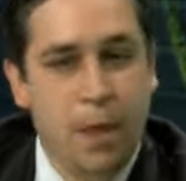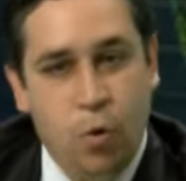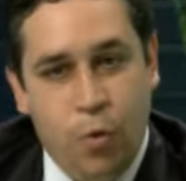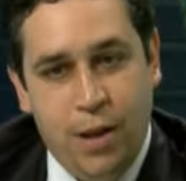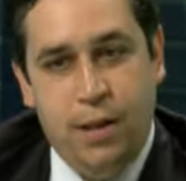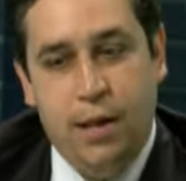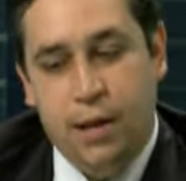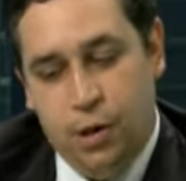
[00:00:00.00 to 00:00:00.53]

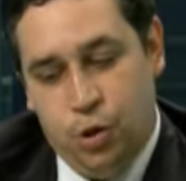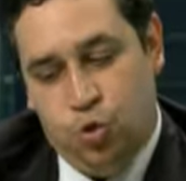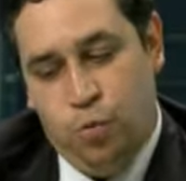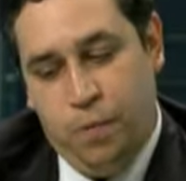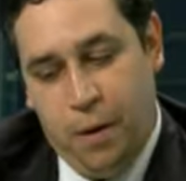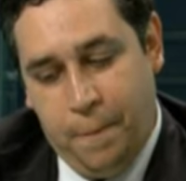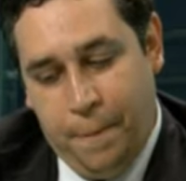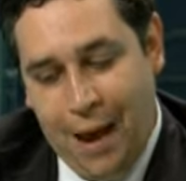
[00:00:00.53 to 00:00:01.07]
Quindi
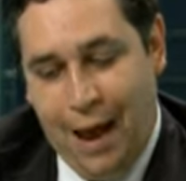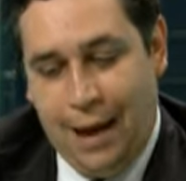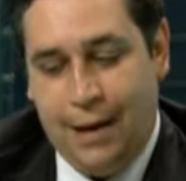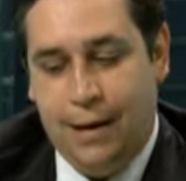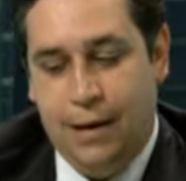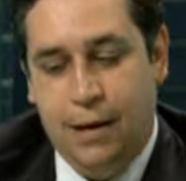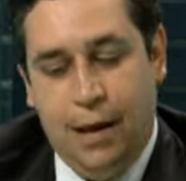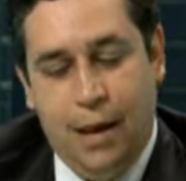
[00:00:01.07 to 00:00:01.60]
super
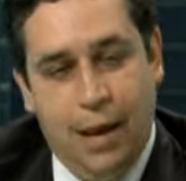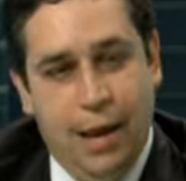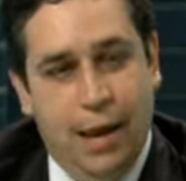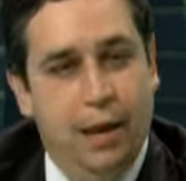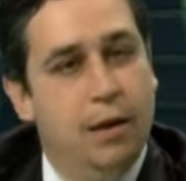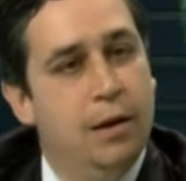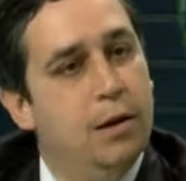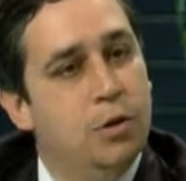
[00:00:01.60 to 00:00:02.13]
PAC
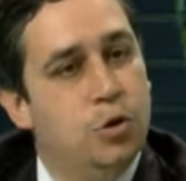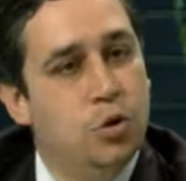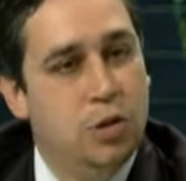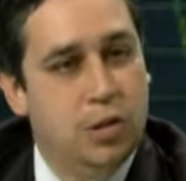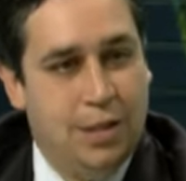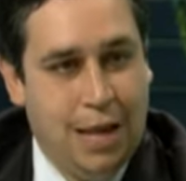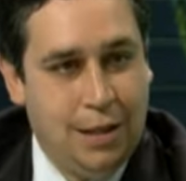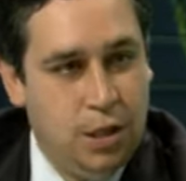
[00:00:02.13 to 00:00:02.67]
e
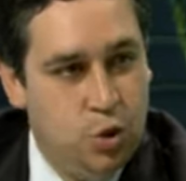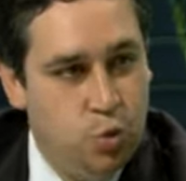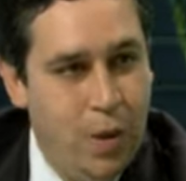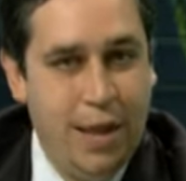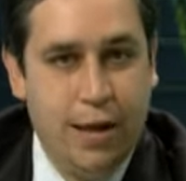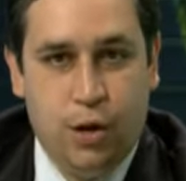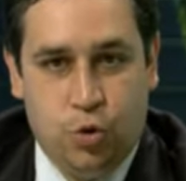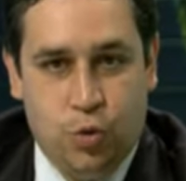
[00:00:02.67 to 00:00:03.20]
stati
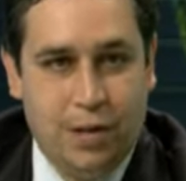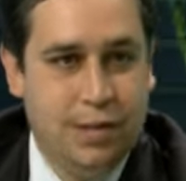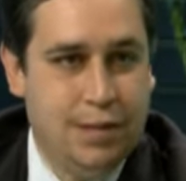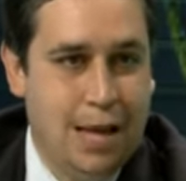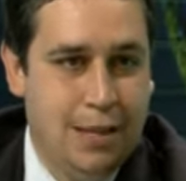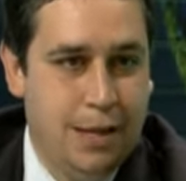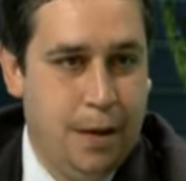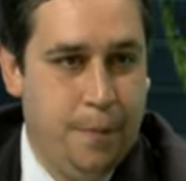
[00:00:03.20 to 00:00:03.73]
swing, cioè
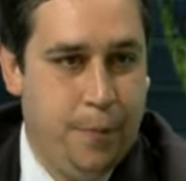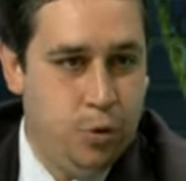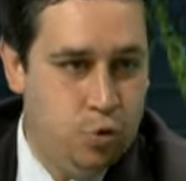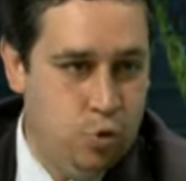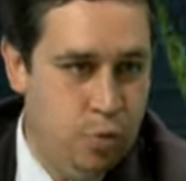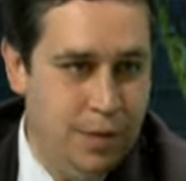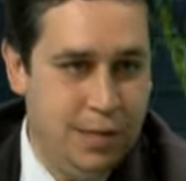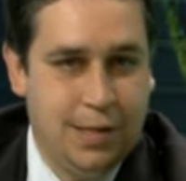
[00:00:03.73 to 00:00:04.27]
stati che
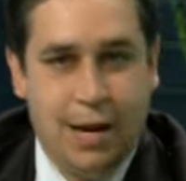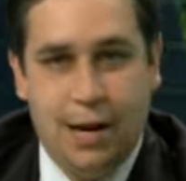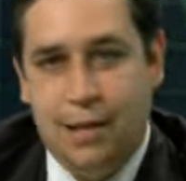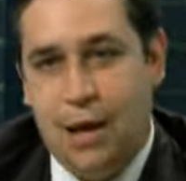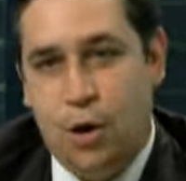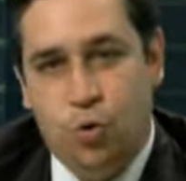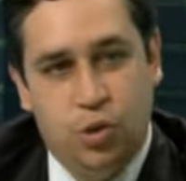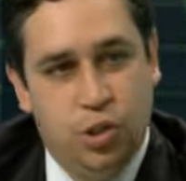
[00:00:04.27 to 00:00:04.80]
possono passare
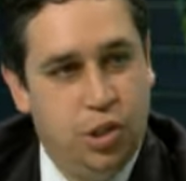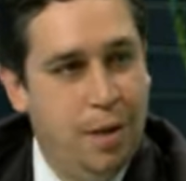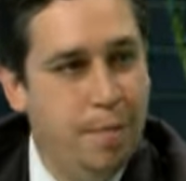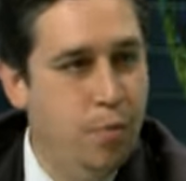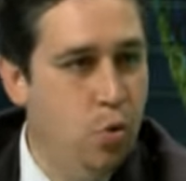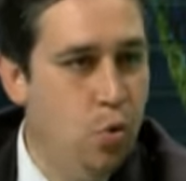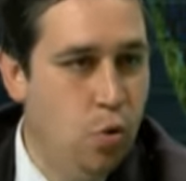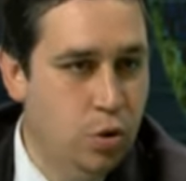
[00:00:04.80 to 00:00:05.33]
da rossi a
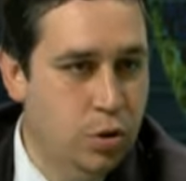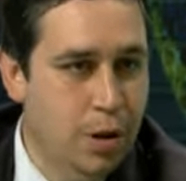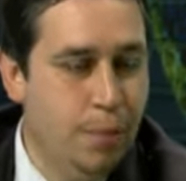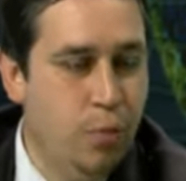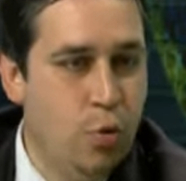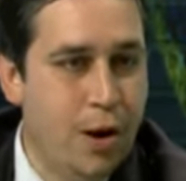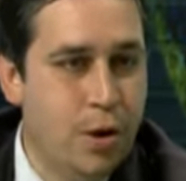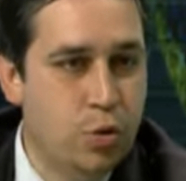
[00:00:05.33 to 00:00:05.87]
blu o da
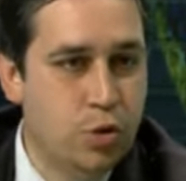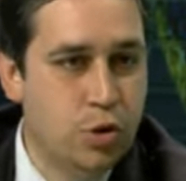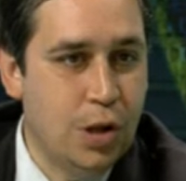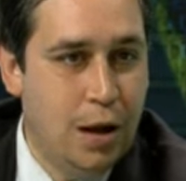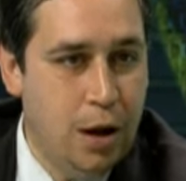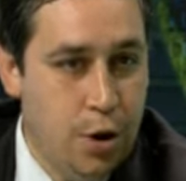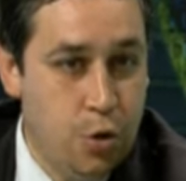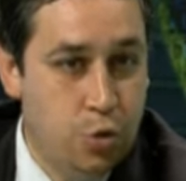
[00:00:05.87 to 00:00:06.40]
blu a ros
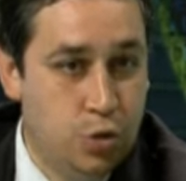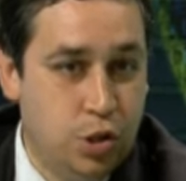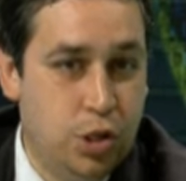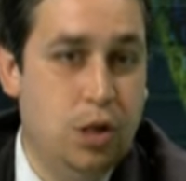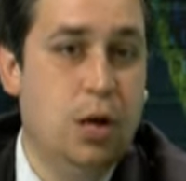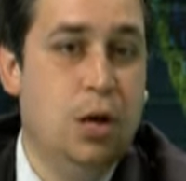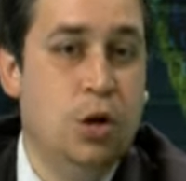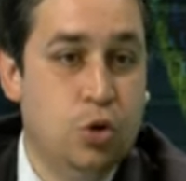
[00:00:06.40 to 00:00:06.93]
al
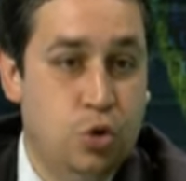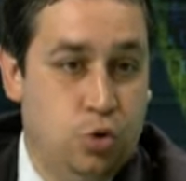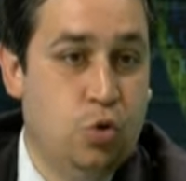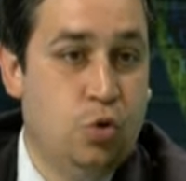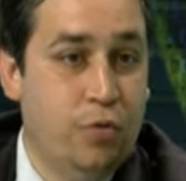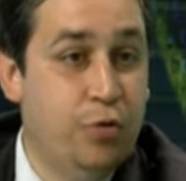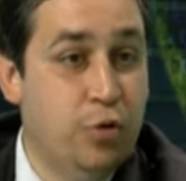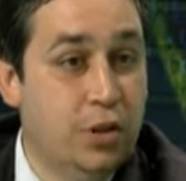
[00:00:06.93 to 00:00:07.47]
rossi,
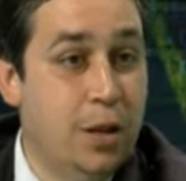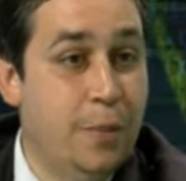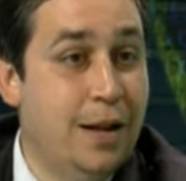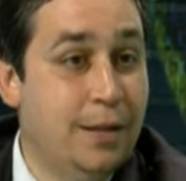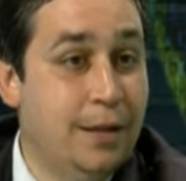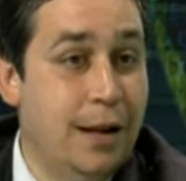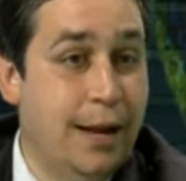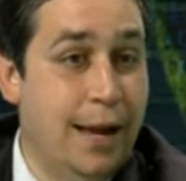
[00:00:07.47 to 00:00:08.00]
sono
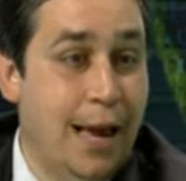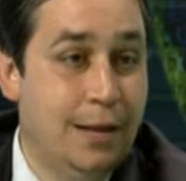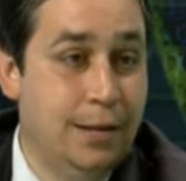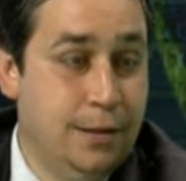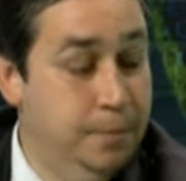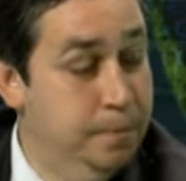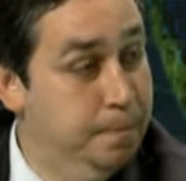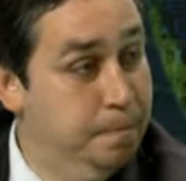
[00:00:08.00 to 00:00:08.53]
fortemente legati.